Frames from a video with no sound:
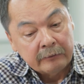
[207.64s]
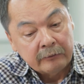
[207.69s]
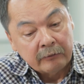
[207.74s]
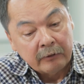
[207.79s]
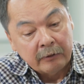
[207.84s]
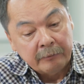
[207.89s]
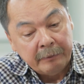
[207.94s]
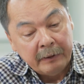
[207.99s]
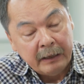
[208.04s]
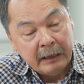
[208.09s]
สุ
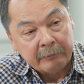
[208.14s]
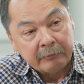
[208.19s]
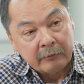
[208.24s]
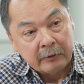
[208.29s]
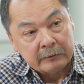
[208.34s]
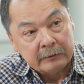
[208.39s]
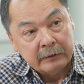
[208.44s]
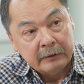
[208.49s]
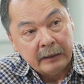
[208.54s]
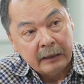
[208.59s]
ขภาพข
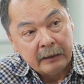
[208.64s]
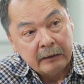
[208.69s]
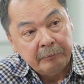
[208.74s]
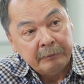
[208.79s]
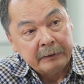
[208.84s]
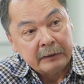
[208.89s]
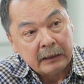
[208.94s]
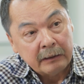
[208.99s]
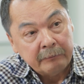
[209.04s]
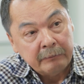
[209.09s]
องที่รักเขา
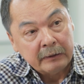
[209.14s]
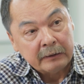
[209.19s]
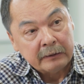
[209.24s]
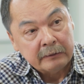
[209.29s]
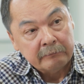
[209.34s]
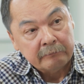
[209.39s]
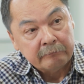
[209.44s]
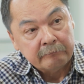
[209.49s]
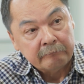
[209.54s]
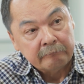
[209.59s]
เป็นไงบ้างค
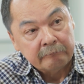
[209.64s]
รับ